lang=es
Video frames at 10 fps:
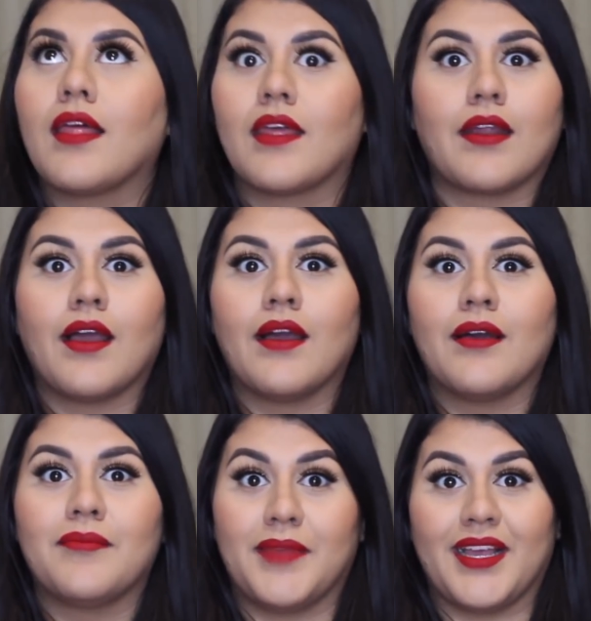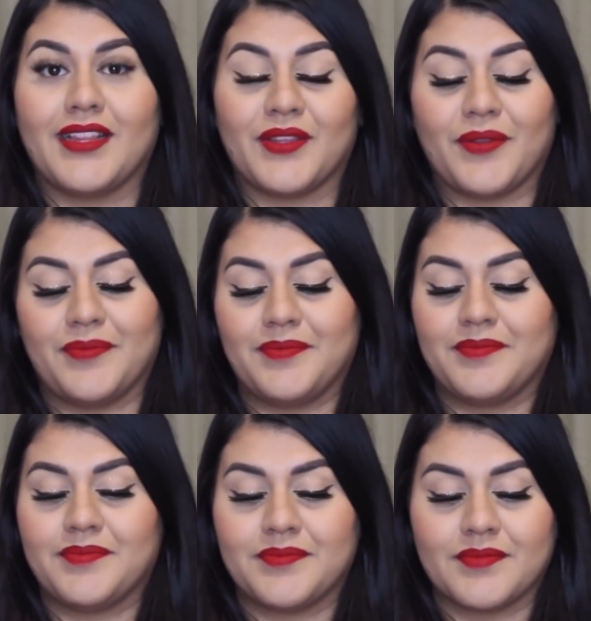Adara, me encantó.
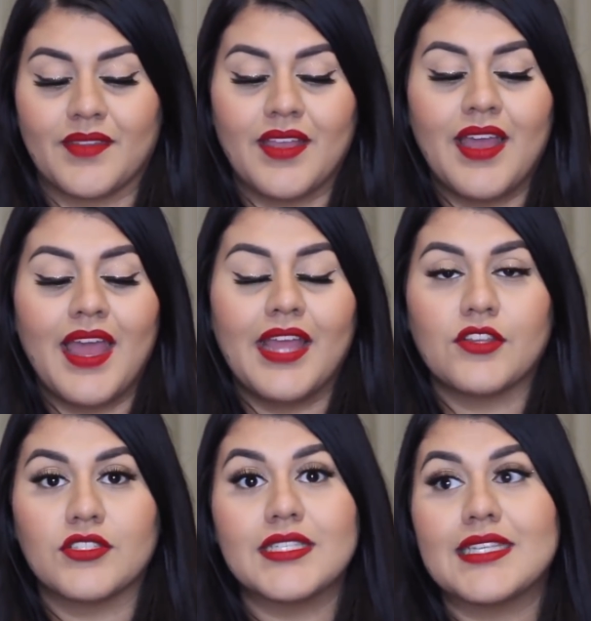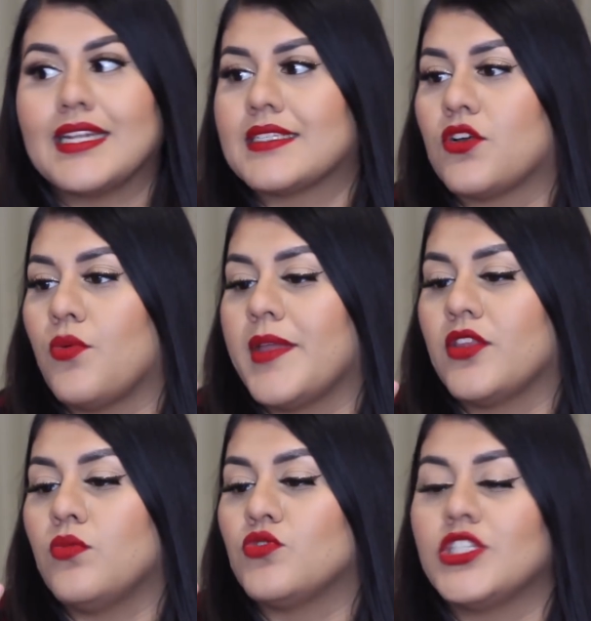Entonces se las
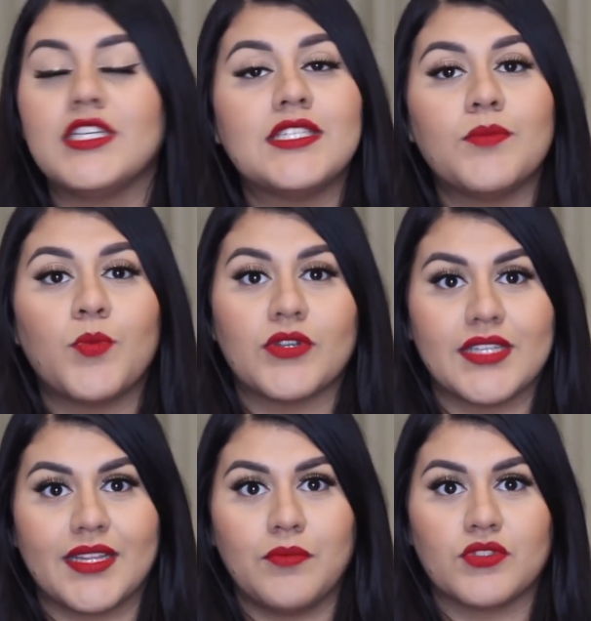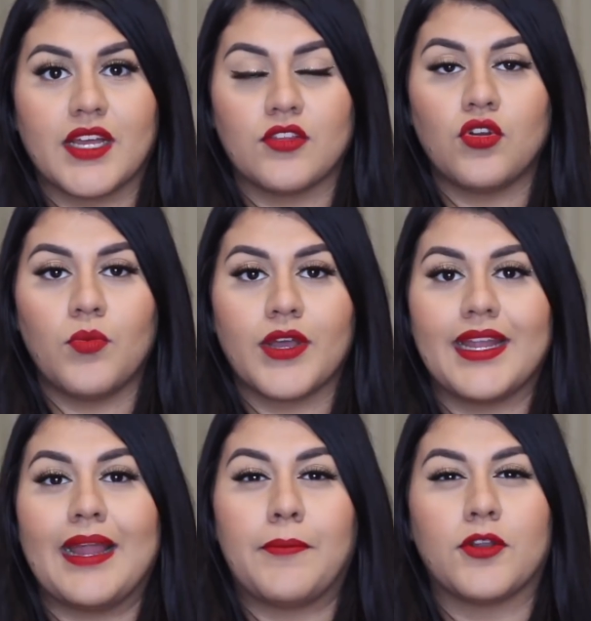recomiendo muchísimo por si andan buscando como
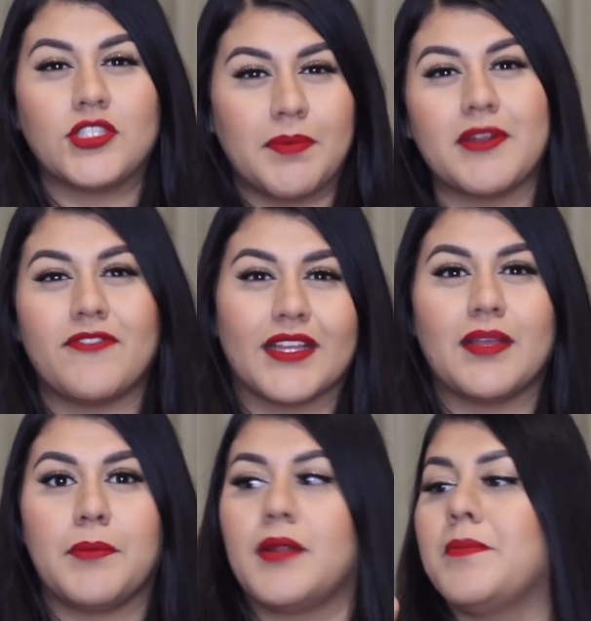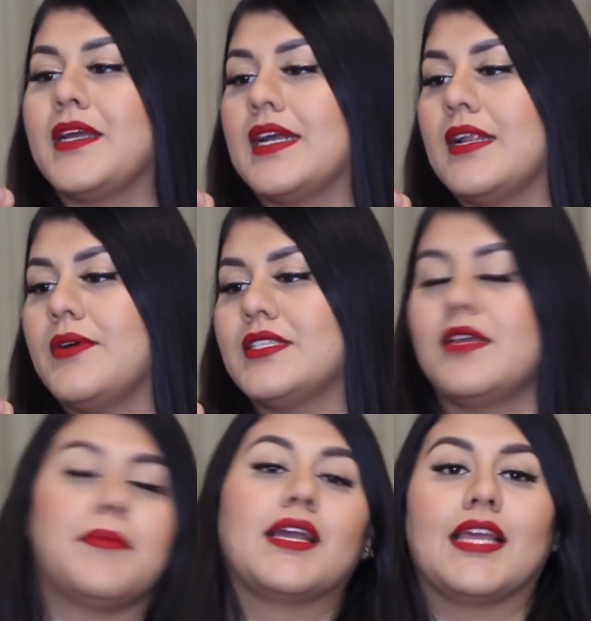que la brocha perfecta para aplicar la base
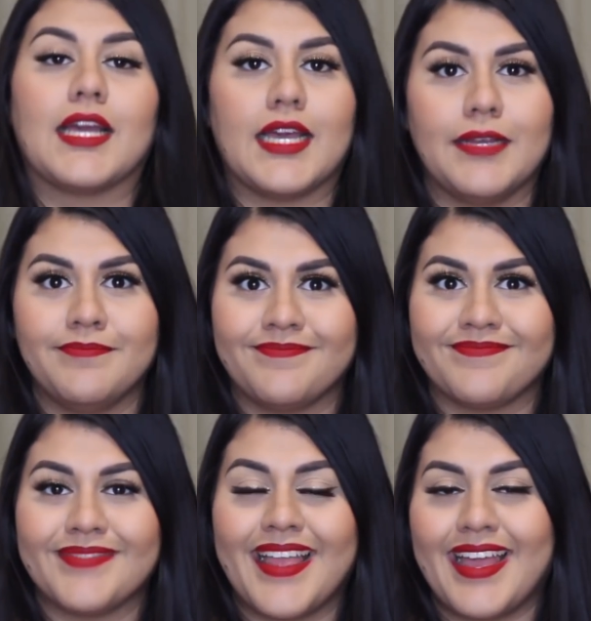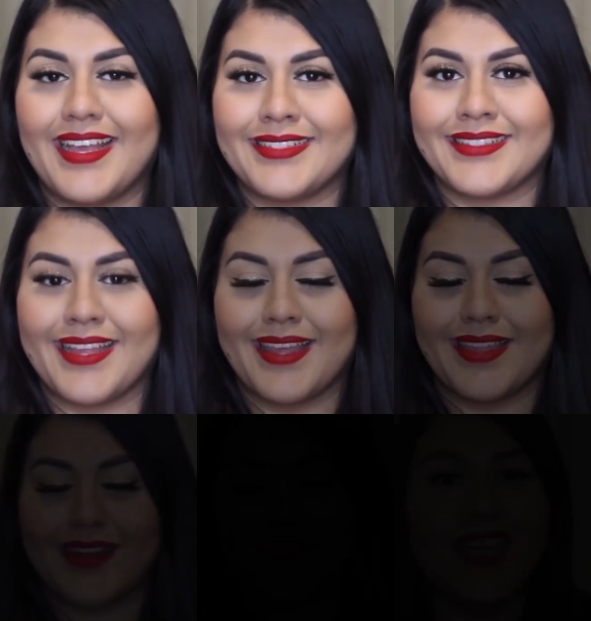de maquillaje esta de
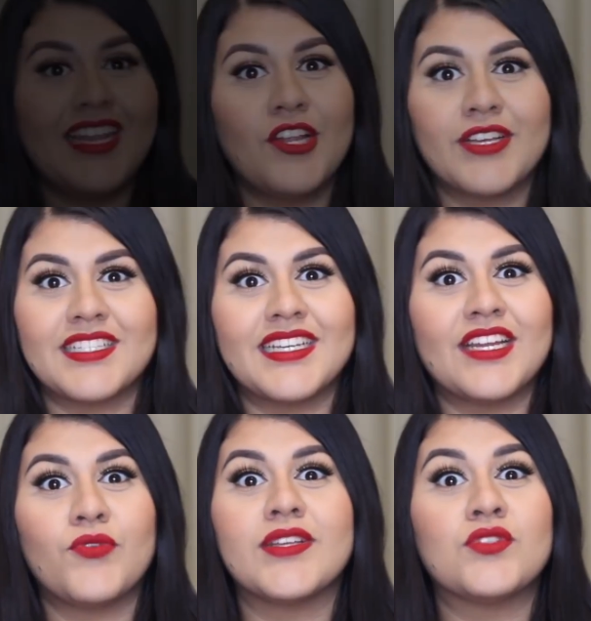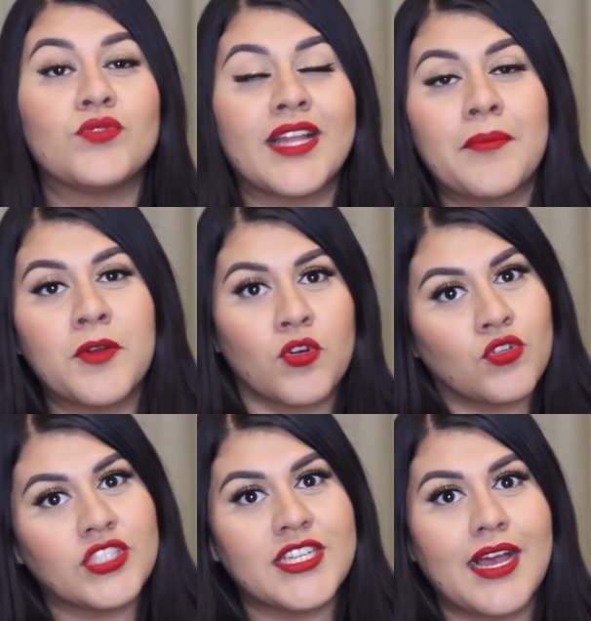Adara. Y lo que sigue no es una
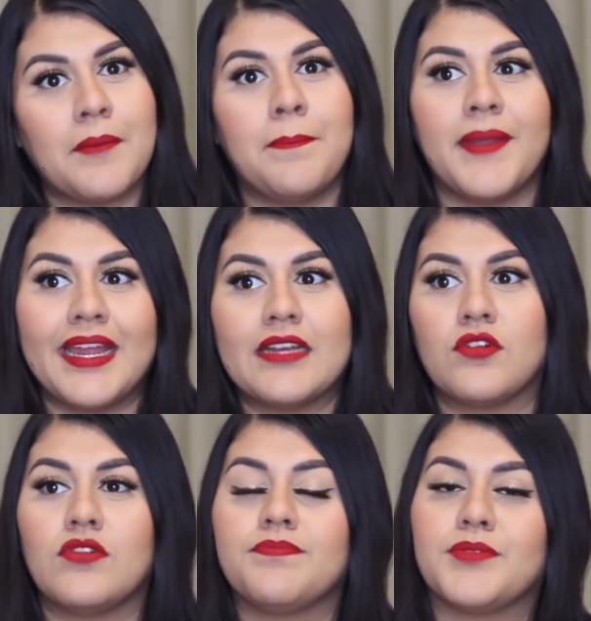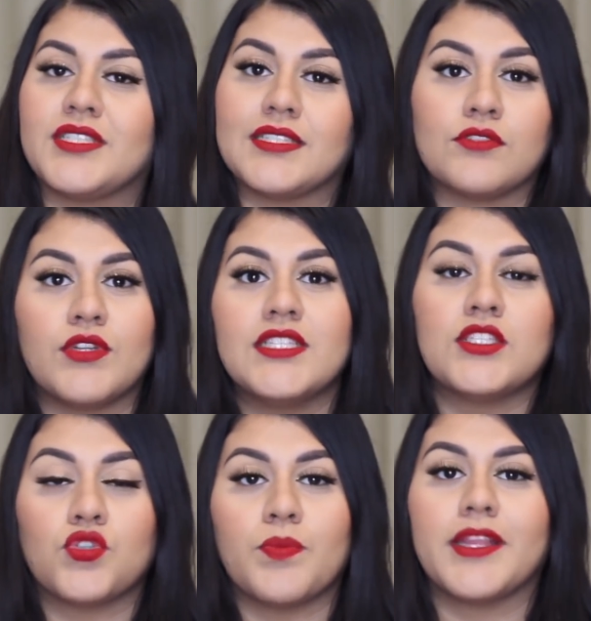brocha, pero pues es un
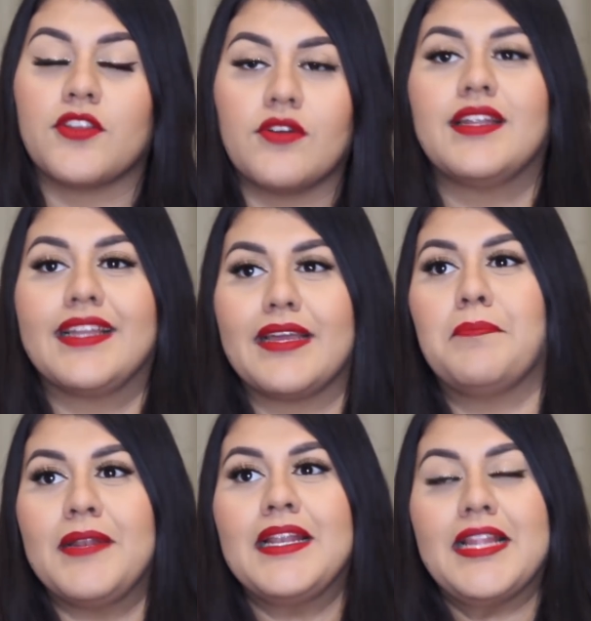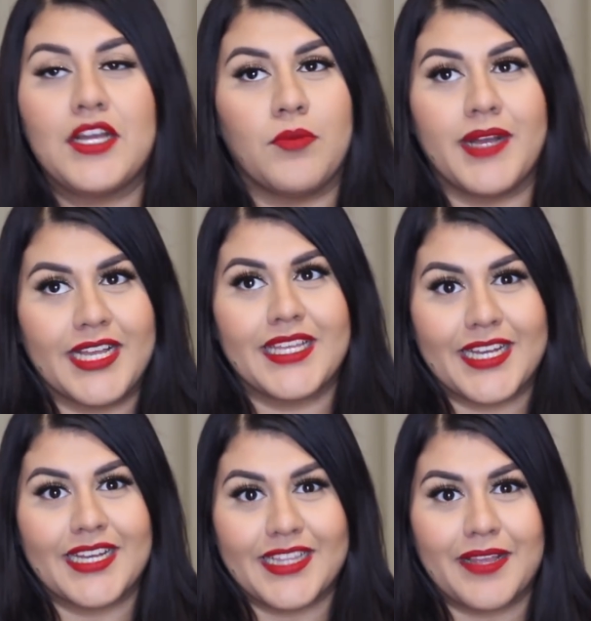instrumento con el que aplico
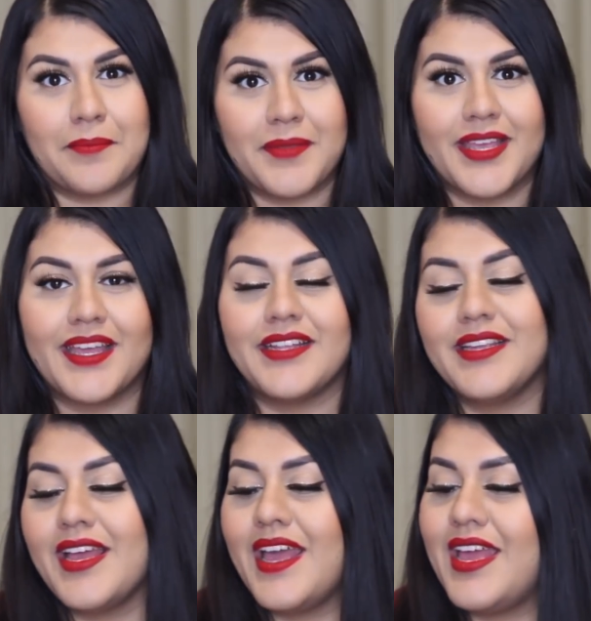maquillaje también